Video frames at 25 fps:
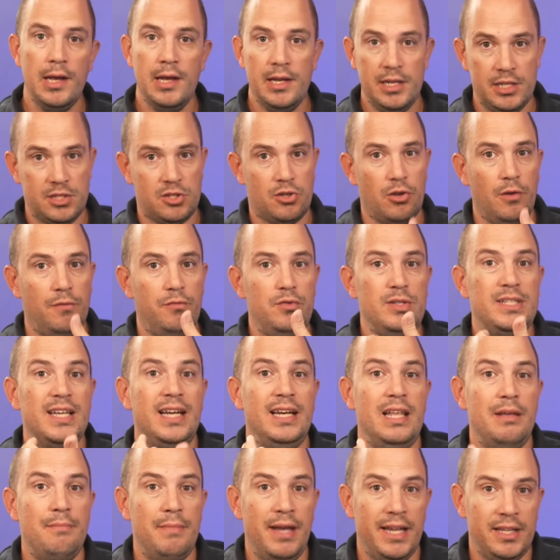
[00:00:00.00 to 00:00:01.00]
Ce que vous
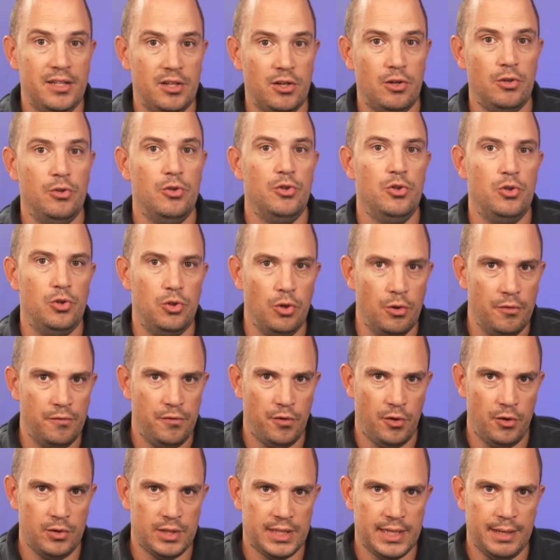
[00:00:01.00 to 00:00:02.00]
allez mettre
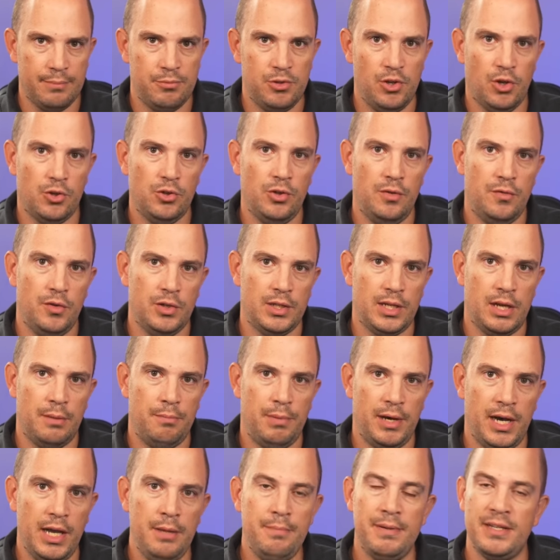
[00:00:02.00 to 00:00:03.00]
devant le capteur de votre
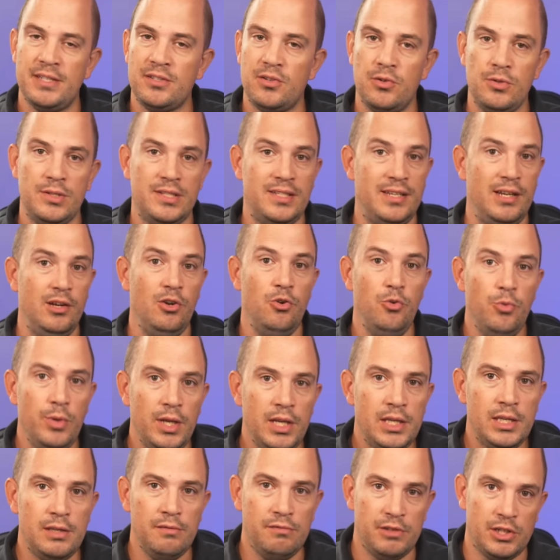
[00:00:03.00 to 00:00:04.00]
appareil, parce que c'est
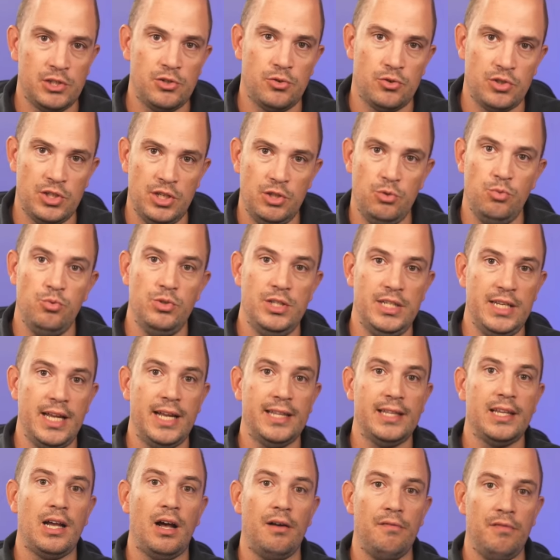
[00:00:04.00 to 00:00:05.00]
lui qui va changer tout. C'est à
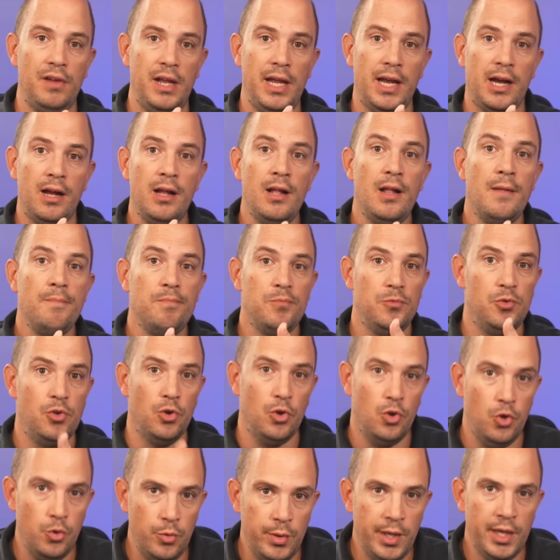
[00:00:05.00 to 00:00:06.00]
travers de
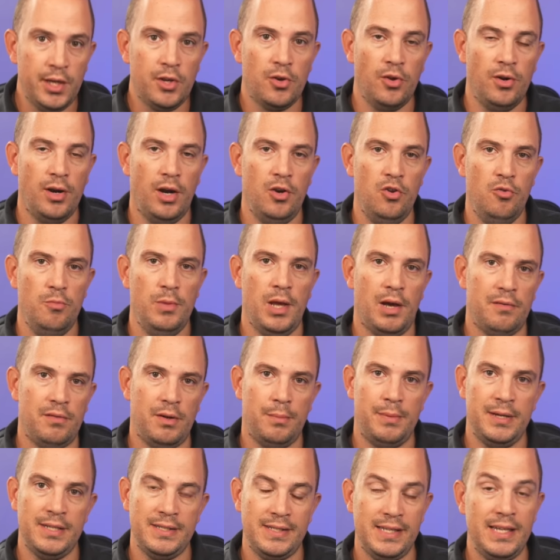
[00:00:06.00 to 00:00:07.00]
lui que la lumière va
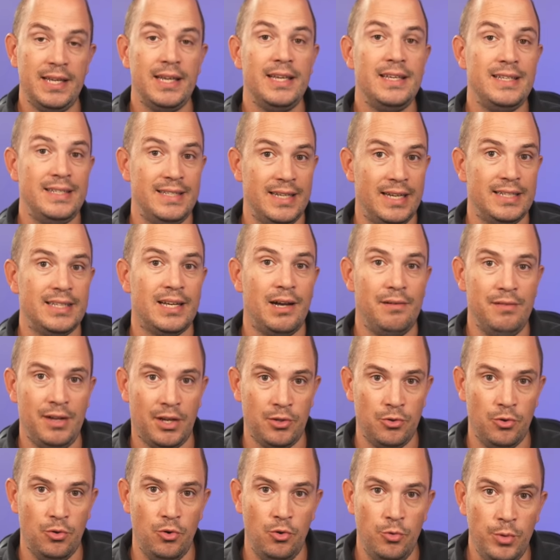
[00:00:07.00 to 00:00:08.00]
passer et c'est à travers
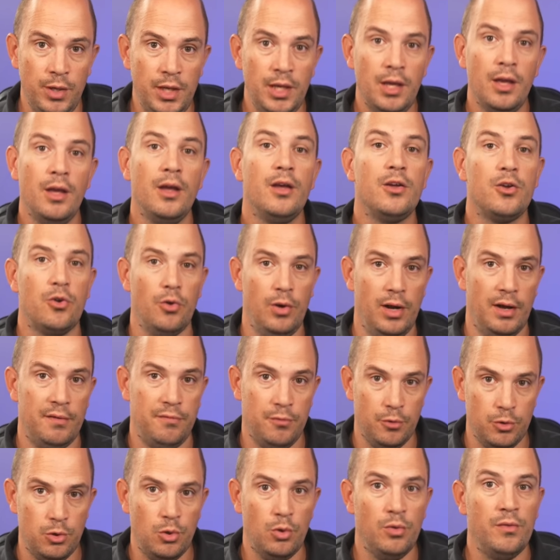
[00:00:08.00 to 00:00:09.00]
de lui que la
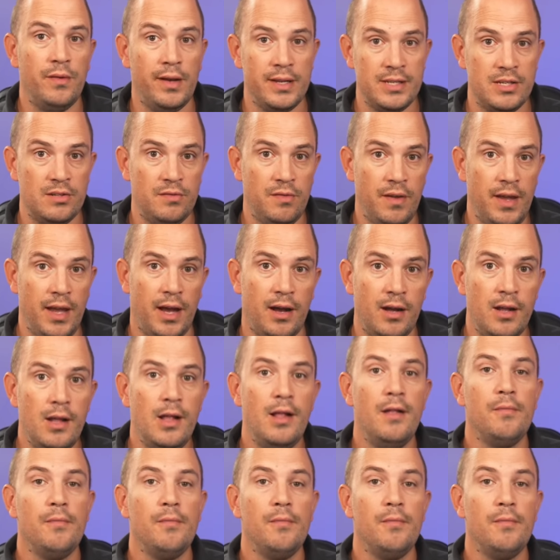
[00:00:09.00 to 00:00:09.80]
photo va se faire.